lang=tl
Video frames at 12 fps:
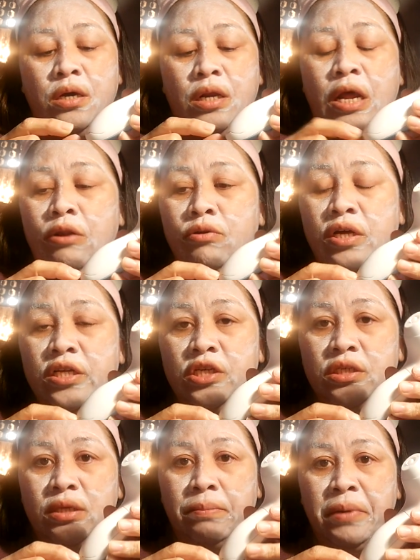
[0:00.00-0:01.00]
lalo na
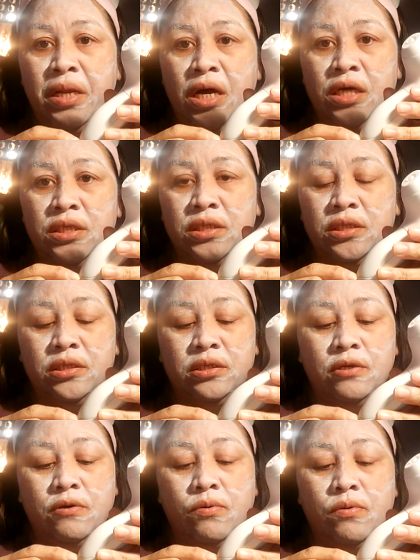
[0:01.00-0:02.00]
dyan sa Pinas,
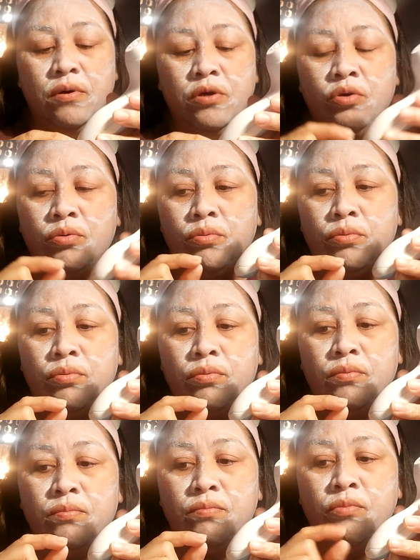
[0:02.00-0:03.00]
yung
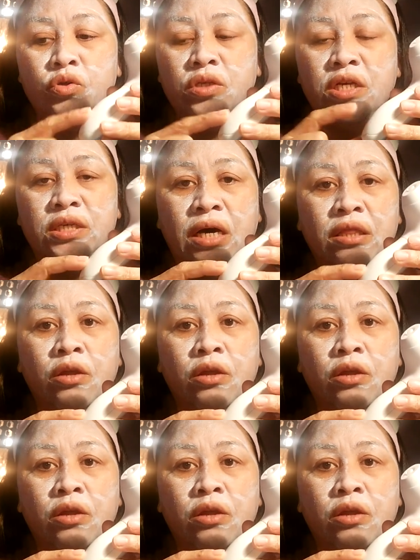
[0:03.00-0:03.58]
mostly sa